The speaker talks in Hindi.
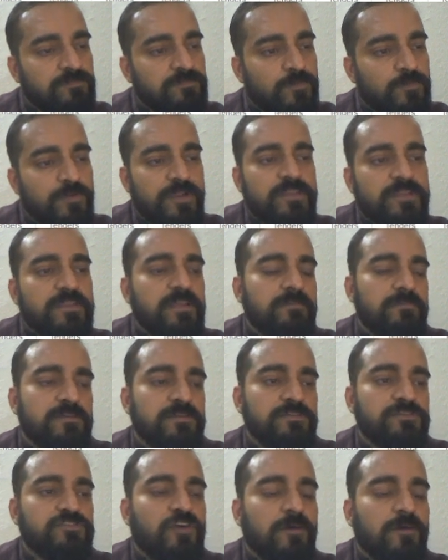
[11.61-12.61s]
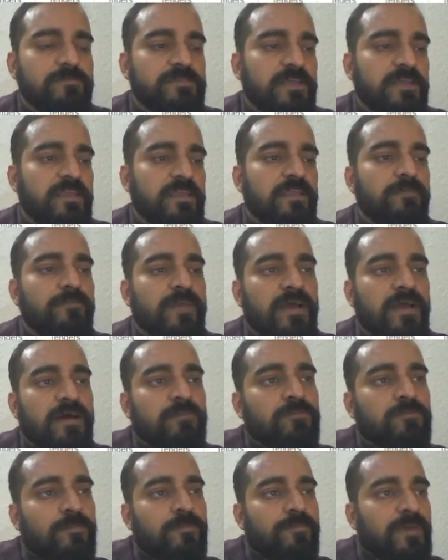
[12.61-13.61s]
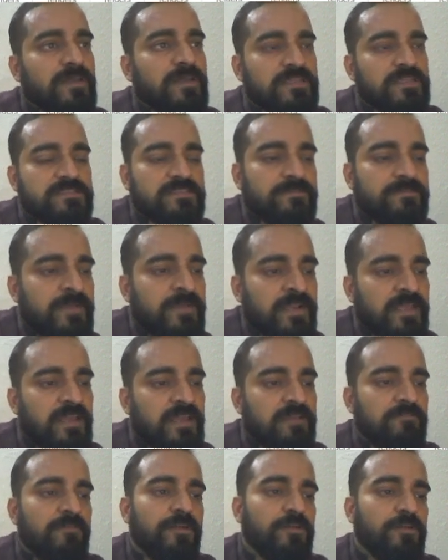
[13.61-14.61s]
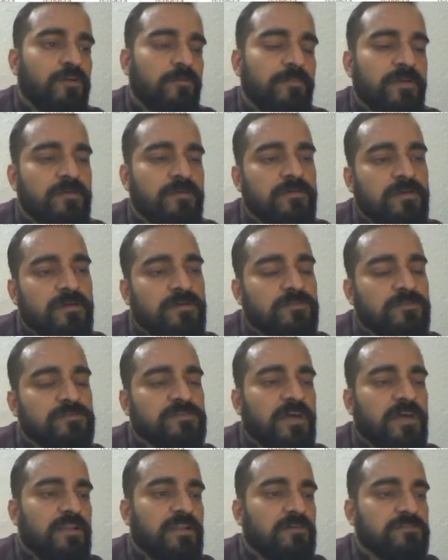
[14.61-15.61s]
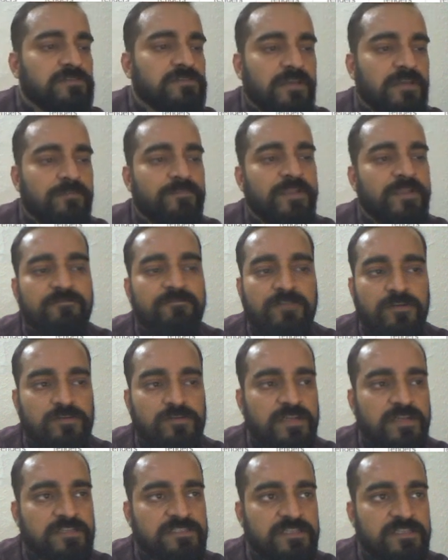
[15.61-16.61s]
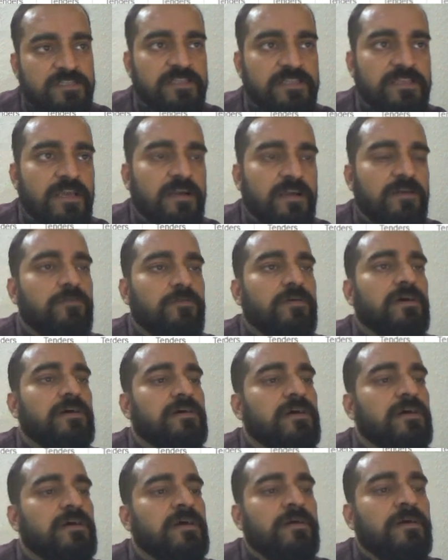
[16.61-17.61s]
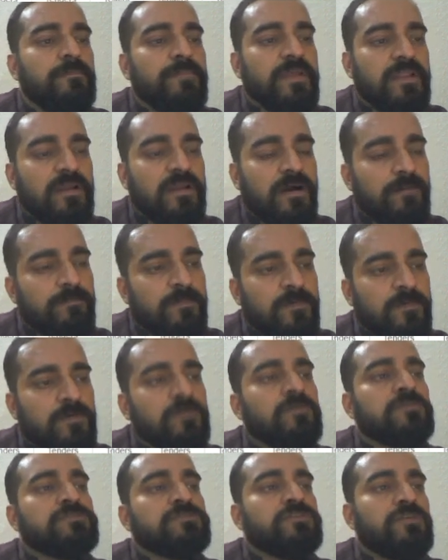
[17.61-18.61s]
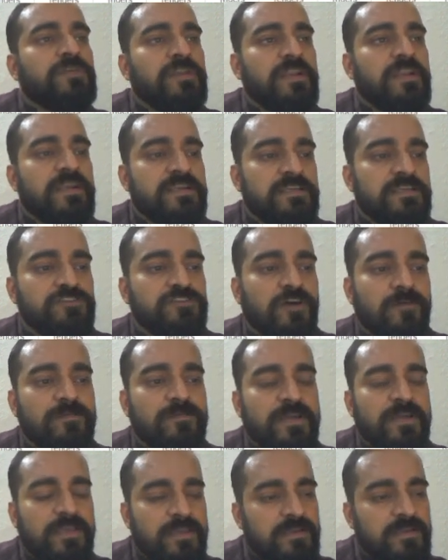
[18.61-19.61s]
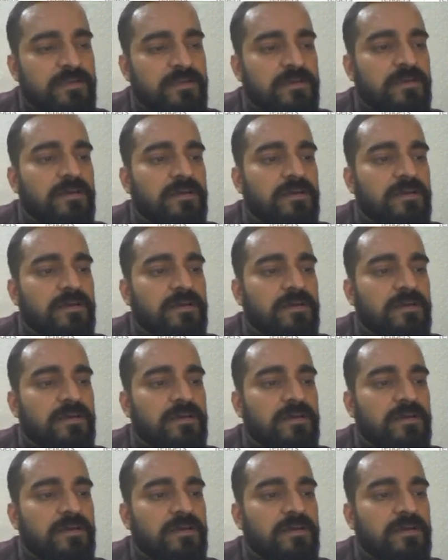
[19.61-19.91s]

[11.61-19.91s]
पूरे दिन में जो जॉब्स आएंगी मैं आपको पाँच दस मिनट की एक वीडियो में रोज़ाना उसके ब्रीफ इंट्रोडक्शन दे दिया करूँगा फिर आपको जो रिलेटेड जॉब लगे